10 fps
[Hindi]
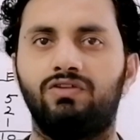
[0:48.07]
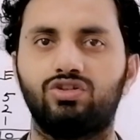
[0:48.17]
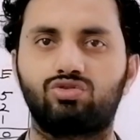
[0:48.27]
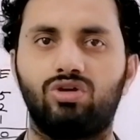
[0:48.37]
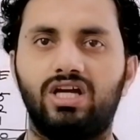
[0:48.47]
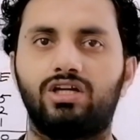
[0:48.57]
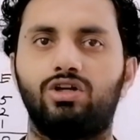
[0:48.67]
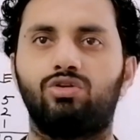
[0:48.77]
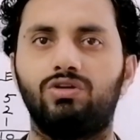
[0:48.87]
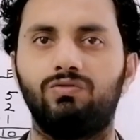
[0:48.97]
वीडियोस को लाइक
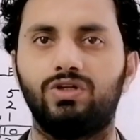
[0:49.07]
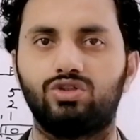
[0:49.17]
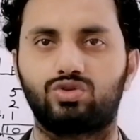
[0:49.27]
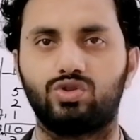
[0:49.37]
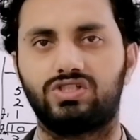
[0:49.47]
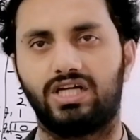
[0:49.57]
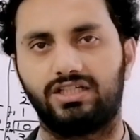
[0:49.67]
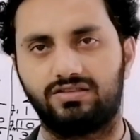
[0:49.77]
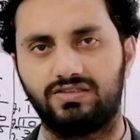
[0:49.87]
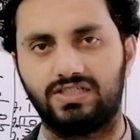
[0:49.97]
करें और इन वीडियोस को
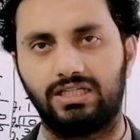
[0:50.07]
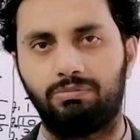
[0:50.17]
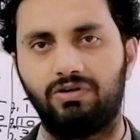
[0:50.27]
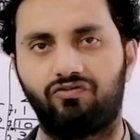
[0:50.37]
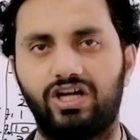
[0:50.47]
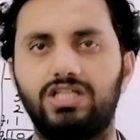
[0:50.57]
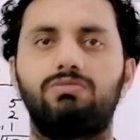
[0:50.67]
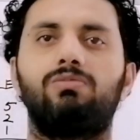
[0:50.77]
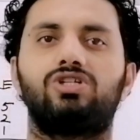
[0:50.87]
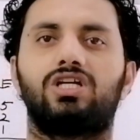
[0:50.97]
ज्यादा से ज्यादा अपने फ्रेंड्स
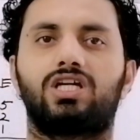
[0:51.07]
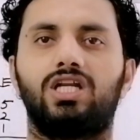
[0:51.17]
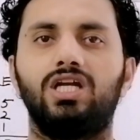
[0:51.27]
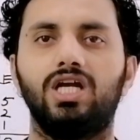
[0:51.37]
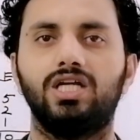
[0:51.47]
में भी शेयर करें